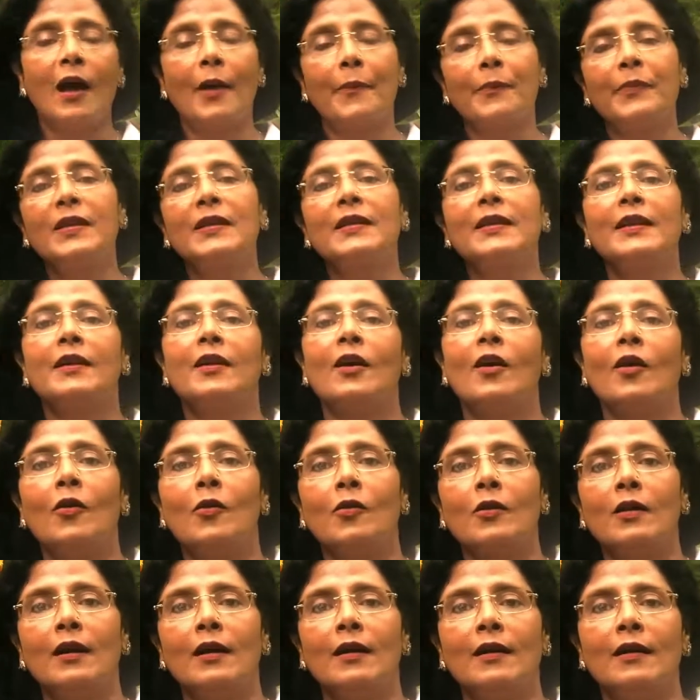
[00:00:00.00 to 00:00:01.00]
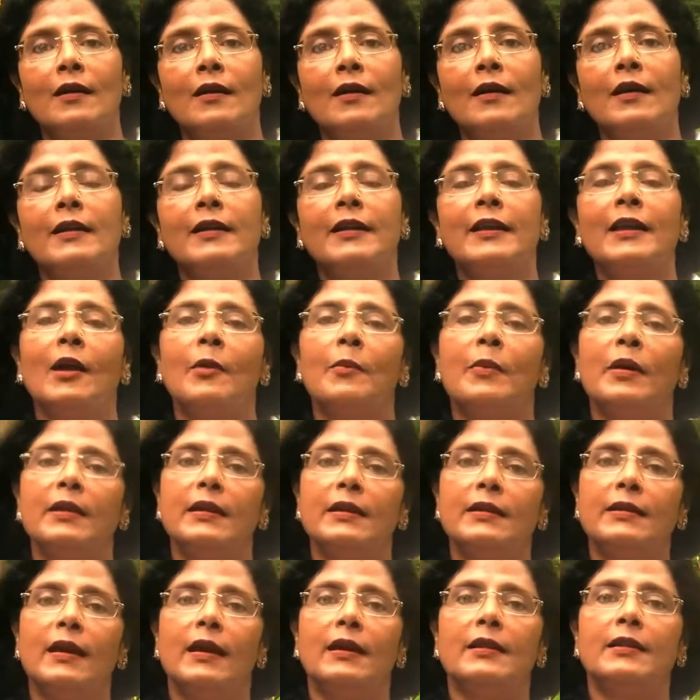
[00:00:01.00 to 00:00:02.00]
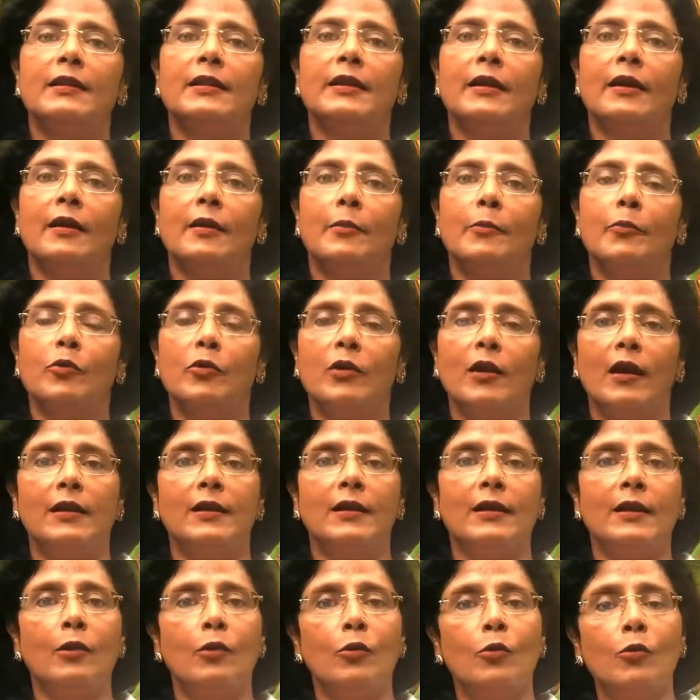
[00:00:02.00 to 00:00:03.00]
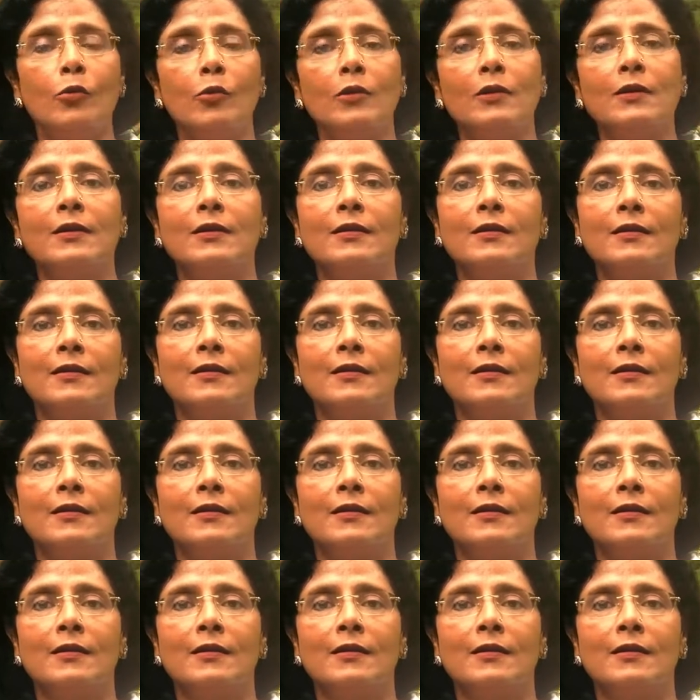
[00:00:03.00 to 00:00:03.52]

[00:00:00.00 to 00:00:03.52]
आपने देखा होगा कि हमारी दादियाँ पुराने लोग